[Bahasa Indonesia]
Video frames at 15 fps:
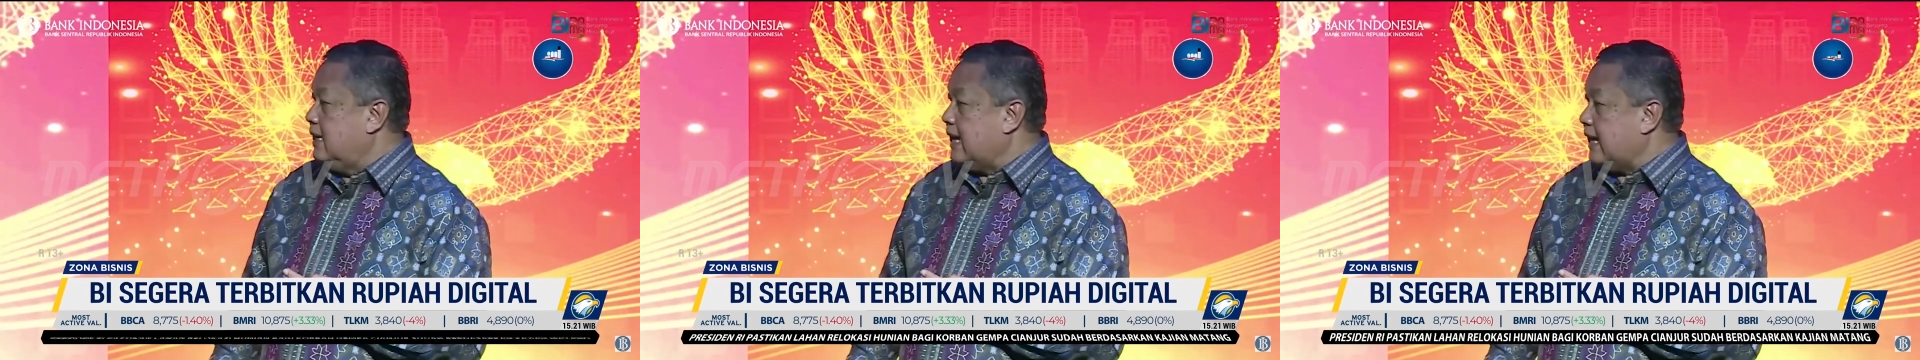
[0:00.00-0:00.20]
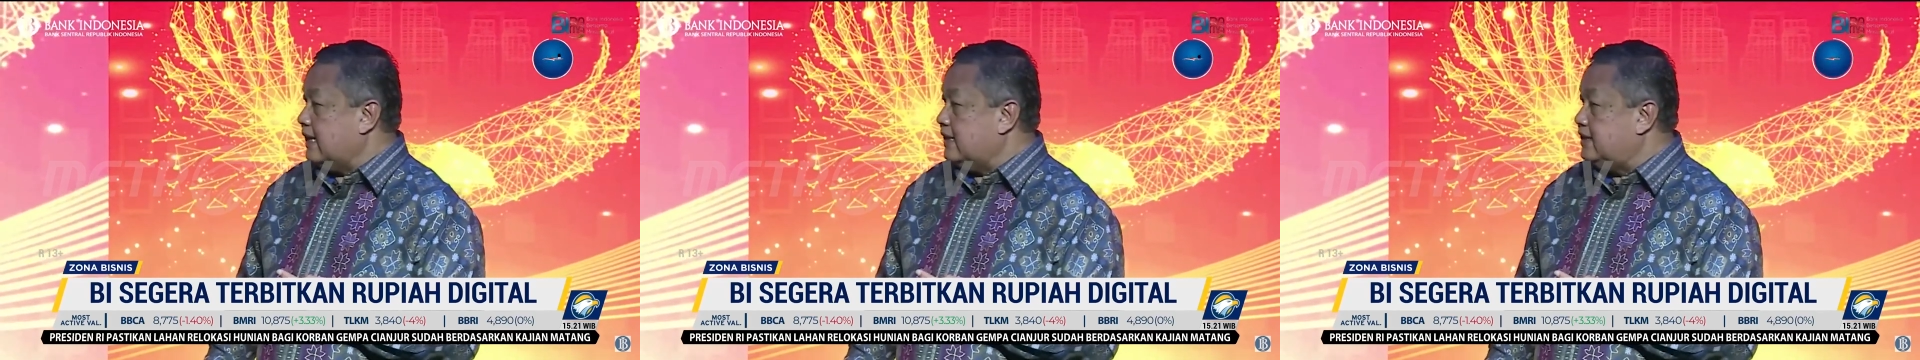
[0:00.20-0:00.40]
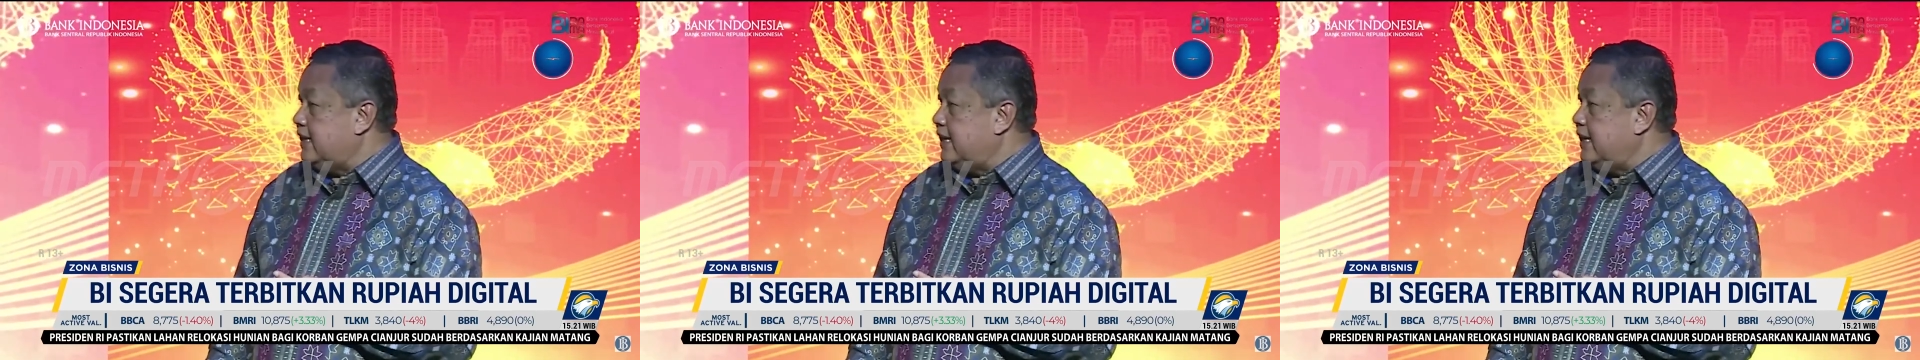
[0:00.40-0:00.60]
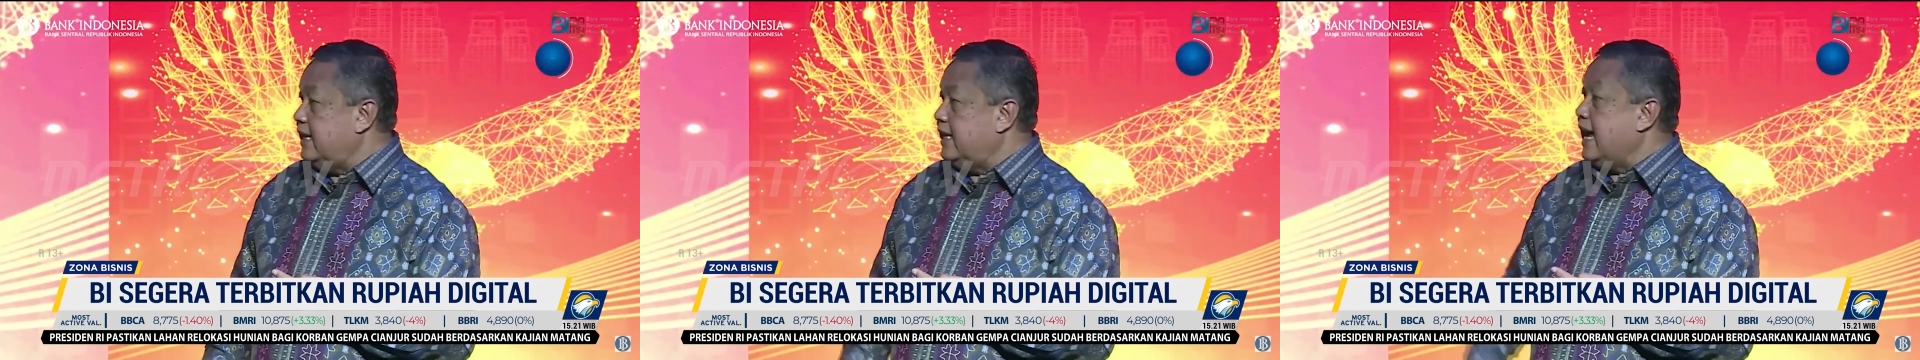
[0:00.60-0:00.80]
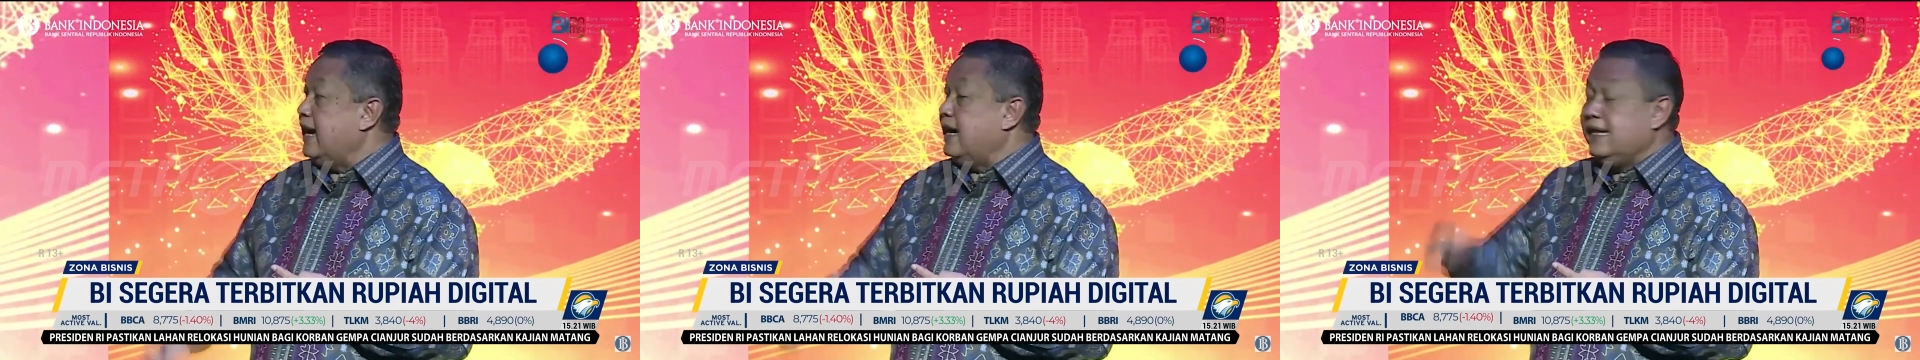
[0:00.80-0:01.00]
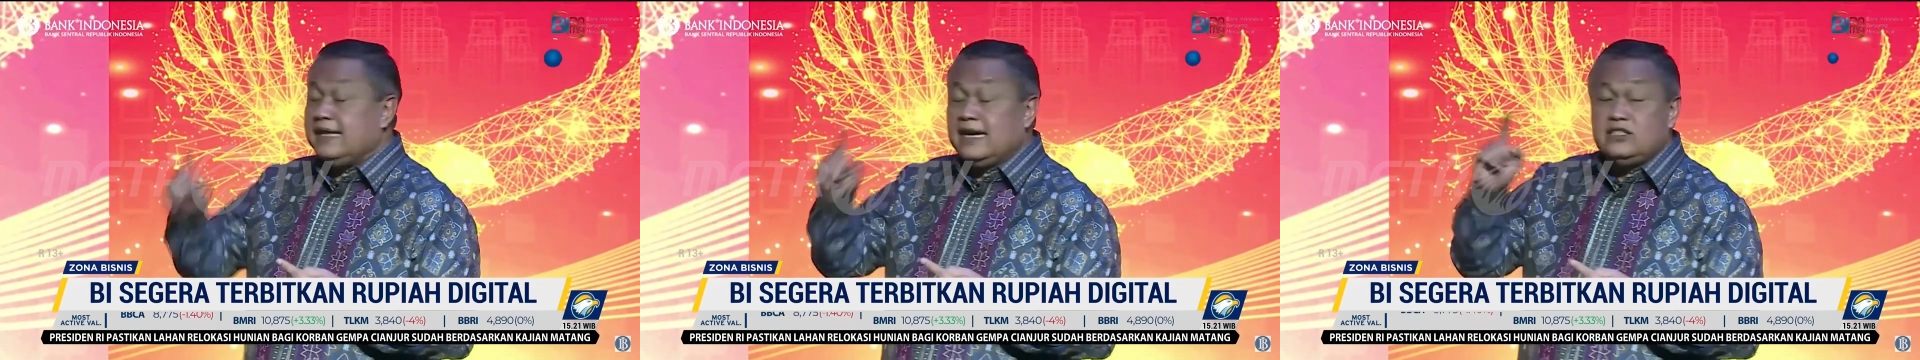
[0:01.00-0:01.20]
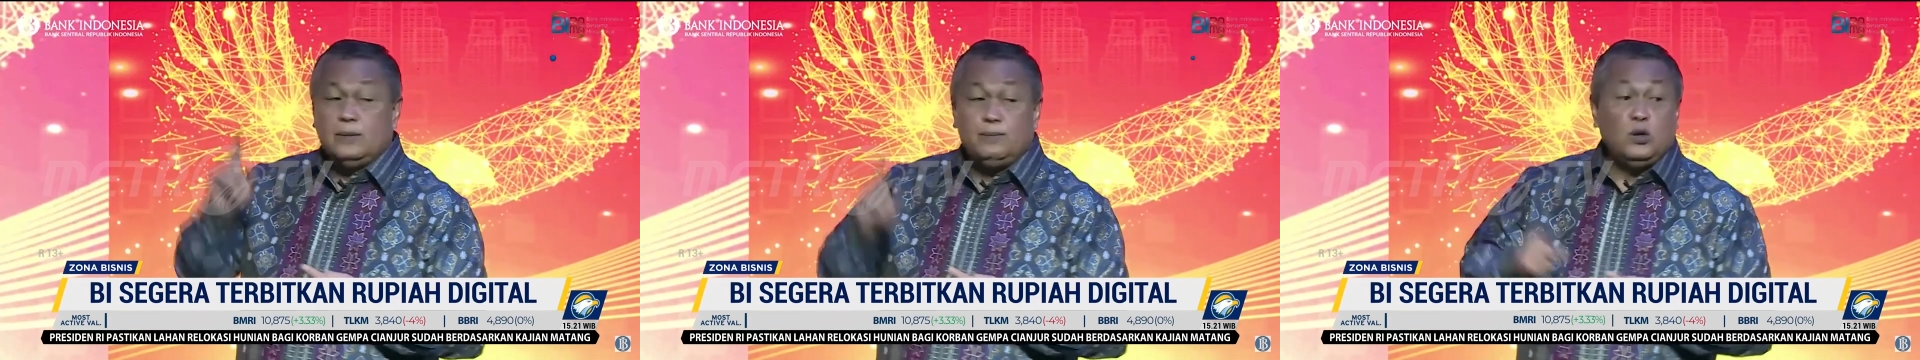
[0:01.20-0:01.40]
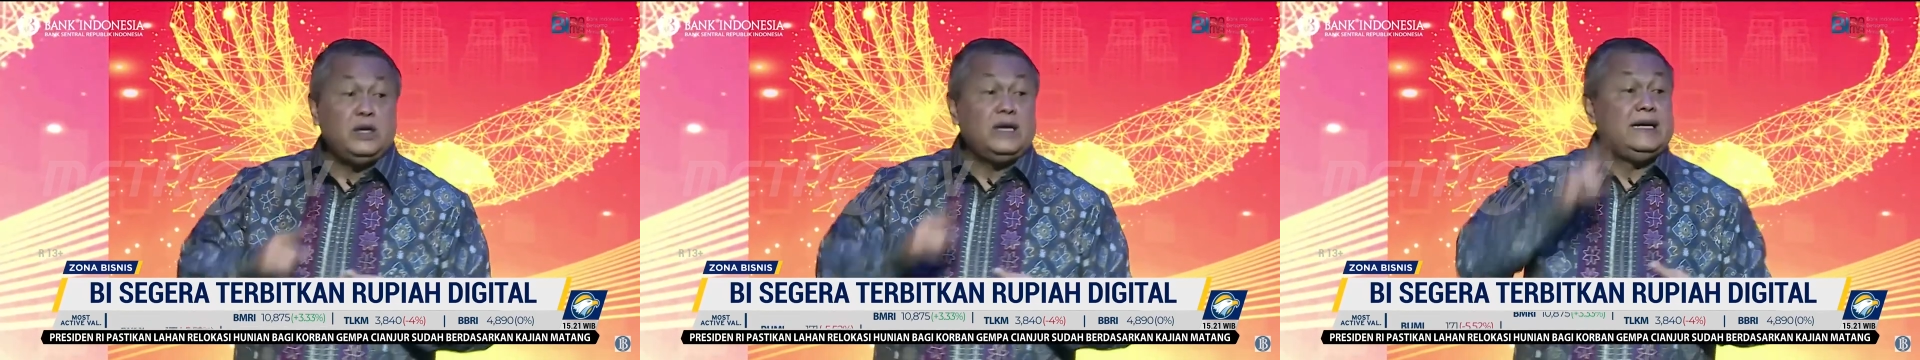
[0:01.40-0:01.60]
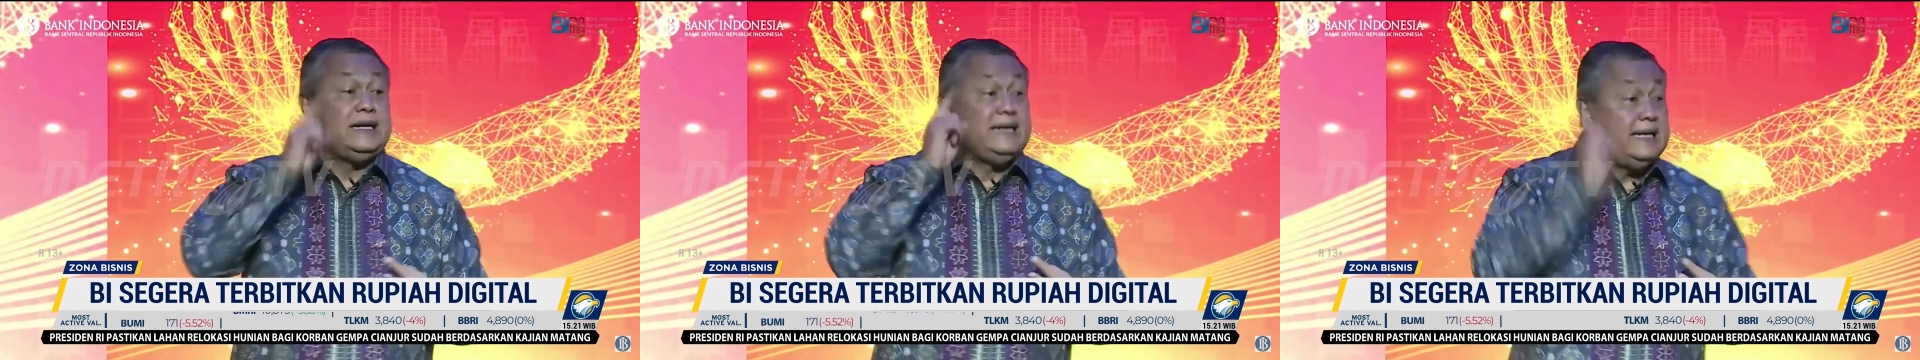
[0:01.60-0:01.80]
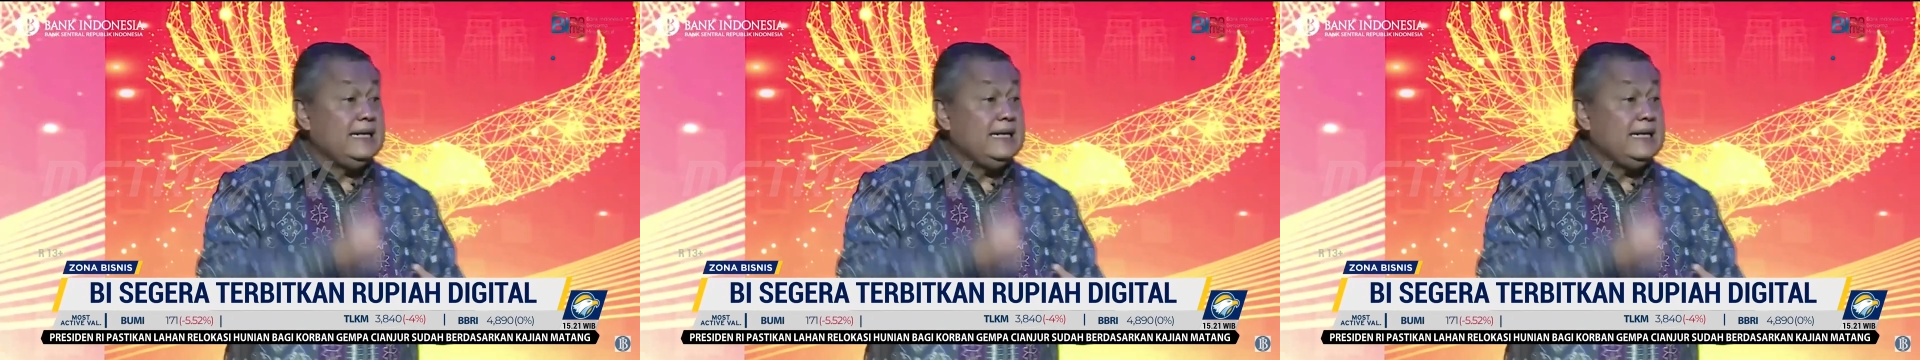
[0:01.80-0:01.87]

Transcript: currency yang kita sebut